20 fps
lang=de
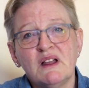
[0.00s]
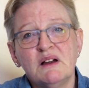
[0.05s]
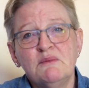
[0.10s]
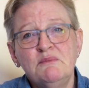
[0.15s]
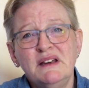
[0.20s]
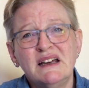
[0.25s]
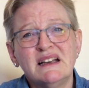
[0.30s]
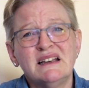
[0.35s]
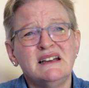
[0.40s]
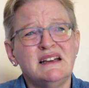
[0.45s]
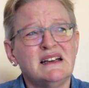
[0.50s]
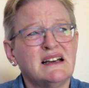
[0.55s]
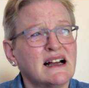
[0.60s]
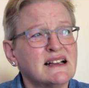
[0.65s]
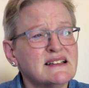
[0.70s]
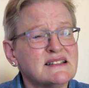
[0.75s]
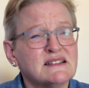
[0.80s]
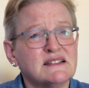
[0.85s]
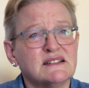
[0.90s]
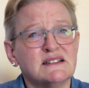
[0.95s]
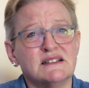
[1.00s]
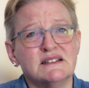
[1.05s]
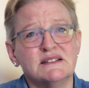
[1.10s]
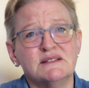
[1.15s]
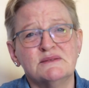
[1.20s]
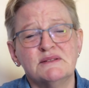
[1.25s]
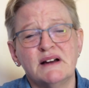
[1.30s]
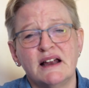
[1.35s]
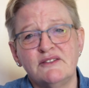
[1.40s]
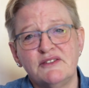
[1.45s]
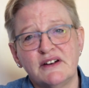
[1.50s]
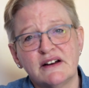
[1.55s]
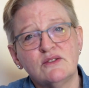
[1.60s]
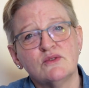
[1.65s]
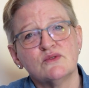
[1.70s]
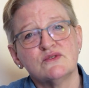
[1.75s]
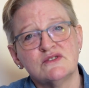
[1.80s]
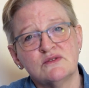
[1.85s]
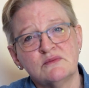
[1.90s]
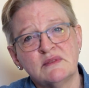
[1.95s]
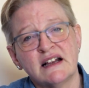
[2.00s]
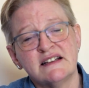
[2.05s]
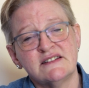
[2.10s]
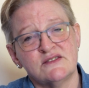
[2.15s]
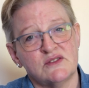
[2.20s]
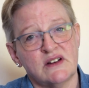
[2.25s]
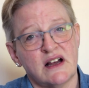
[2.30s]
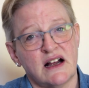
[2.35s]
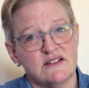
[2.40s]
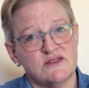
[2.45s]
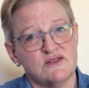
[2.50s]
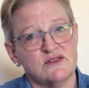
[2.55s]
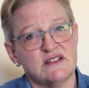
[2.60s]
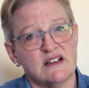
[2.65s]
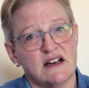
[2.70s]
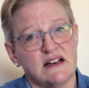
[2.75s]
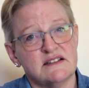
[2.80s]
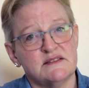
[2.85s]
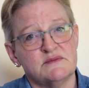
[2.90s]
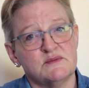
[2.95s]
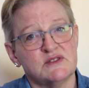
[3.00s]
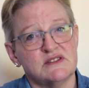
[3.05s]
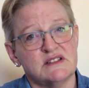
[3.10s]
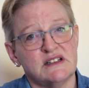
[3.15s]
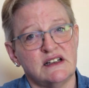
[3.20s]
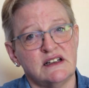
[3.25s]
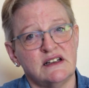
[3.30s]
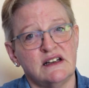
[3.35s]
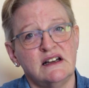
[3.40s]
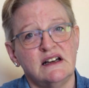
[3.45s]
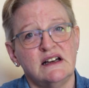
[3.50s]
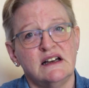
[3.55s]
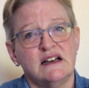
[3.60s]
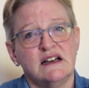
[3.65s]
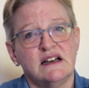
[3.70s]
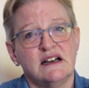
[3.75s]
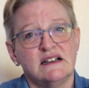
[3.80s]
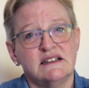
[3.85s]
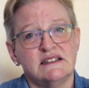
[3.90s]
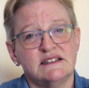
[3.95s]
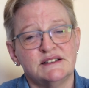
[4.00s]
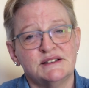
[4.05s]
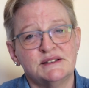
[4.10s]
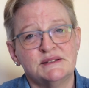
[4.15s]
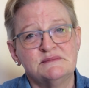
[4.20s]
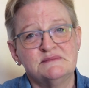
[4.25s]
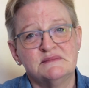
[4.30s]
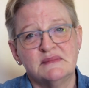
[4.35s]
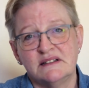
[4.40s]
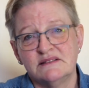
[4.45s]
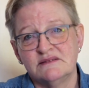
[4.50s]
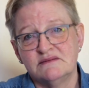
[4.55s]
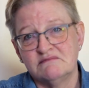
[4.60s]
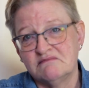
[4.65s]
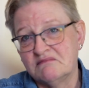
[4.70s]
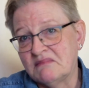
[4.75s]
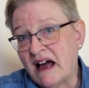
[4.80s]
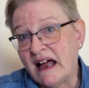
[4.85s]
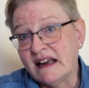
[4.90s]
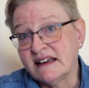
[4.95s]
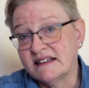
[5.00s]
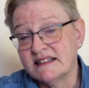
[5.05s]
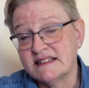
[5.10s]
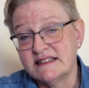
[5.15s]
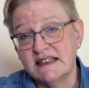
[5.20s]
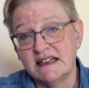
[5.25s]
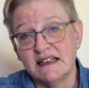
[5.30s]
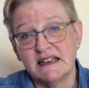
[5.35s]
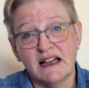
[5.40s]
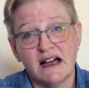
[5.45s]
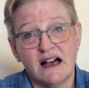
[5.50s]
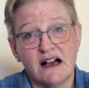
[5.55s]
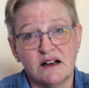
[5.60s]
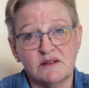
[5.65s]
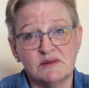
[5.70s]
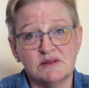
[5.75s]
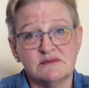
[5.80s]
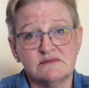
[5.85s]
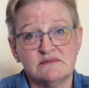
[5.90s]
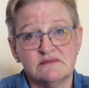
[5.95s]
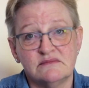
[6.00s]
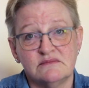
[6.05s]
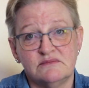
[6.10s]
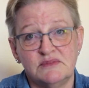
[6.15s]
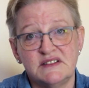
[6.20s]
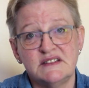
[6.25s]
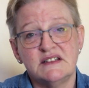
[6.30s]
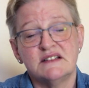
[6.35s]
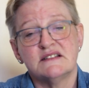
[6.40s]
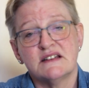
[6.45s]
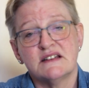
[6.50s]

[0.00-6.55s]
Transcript: mir die ganze Entwicklung zum Nationalsozialismus hin äh, angesehen habe. Bisschen